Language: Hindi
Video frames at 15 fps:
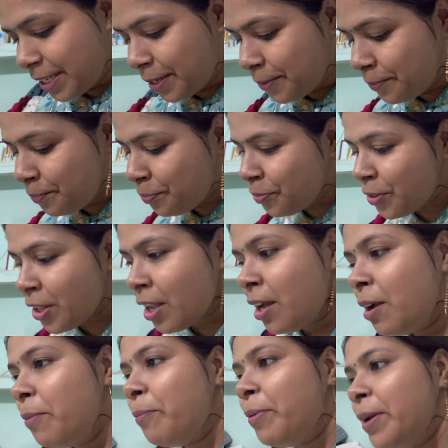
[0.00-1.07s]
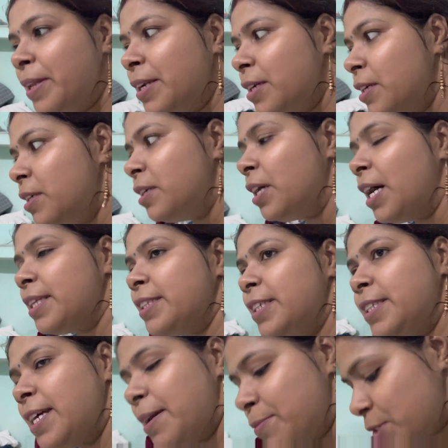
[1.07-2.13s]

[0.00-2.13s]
थी फिर आते टाइम